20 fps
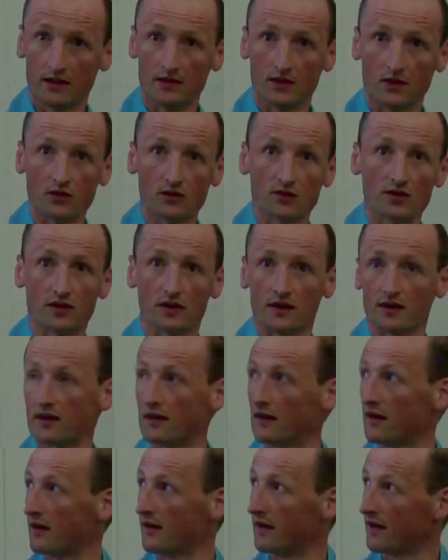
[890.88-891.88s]
Donc
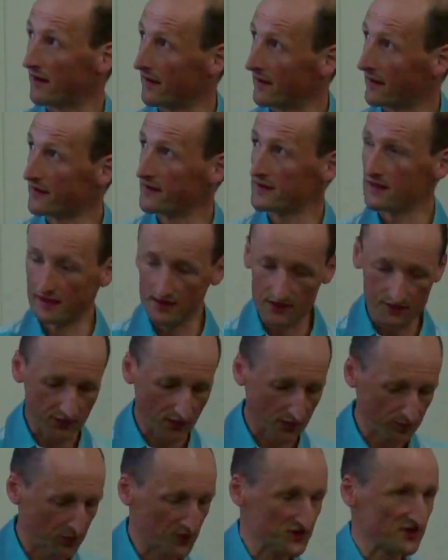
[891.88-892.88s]
euh, il y a
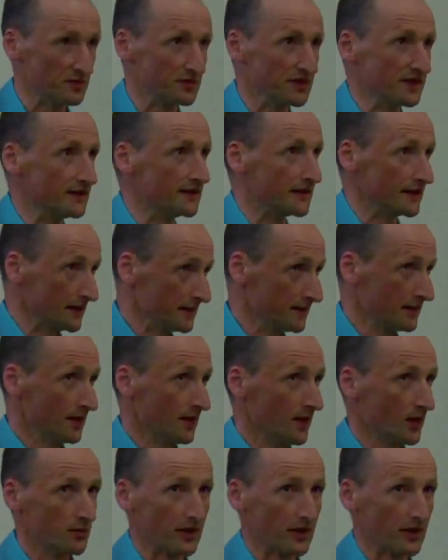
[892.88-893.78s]
différentes possibilités.